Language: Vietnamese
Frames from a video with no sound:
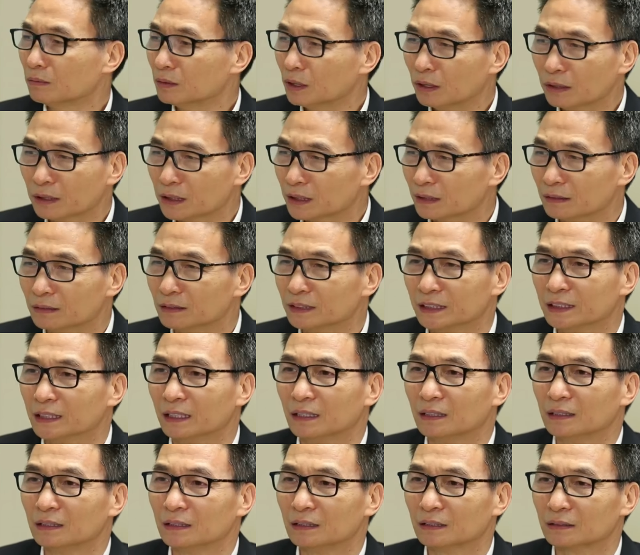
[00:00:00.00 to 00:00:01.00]
không có cái từ gì
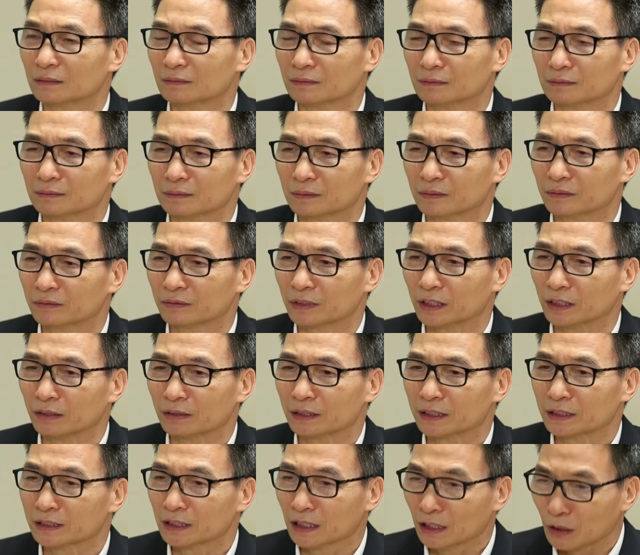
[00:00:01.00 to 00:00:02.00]
hơn, phải
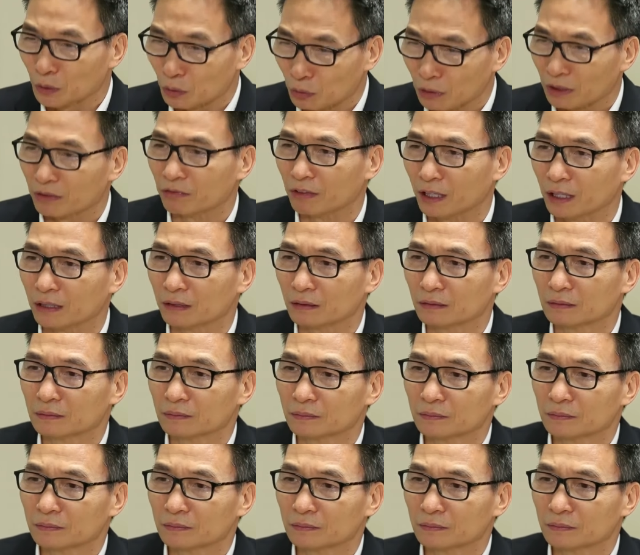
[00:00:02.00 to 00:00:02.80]
nói là rất là tuyệt vời.